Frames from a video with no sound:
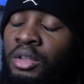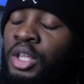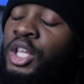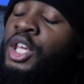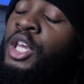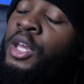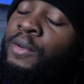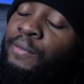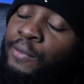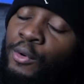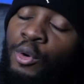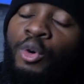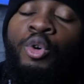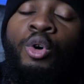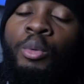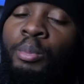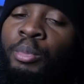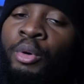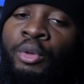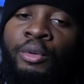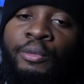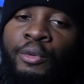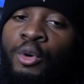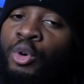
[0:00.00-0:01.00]
Et il faut
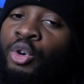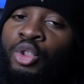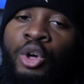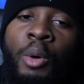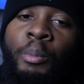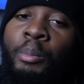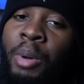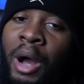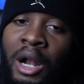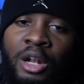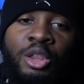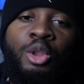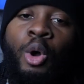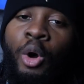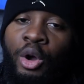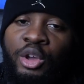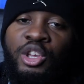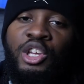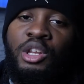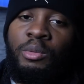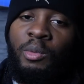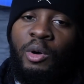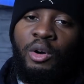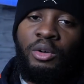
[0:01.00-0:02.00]
qu'on en parle
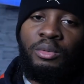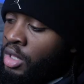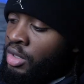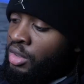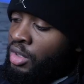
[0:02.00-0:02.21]
tranquillement.